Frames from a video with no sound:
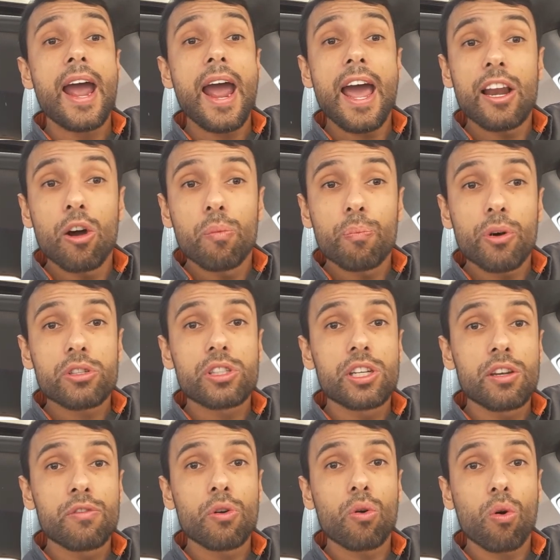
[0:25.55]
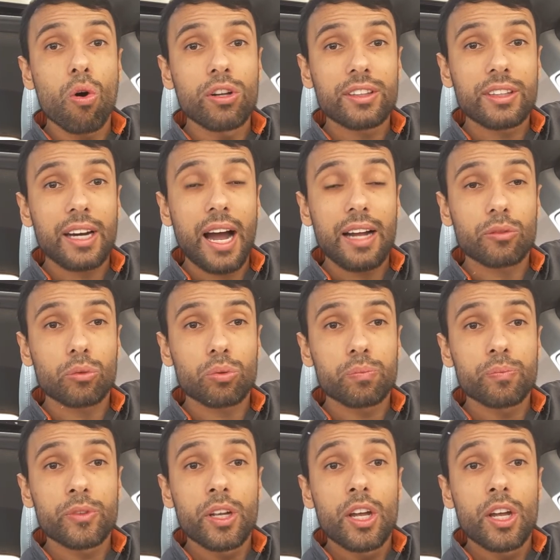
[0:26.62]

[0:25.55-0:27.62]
ela é um possível contrato.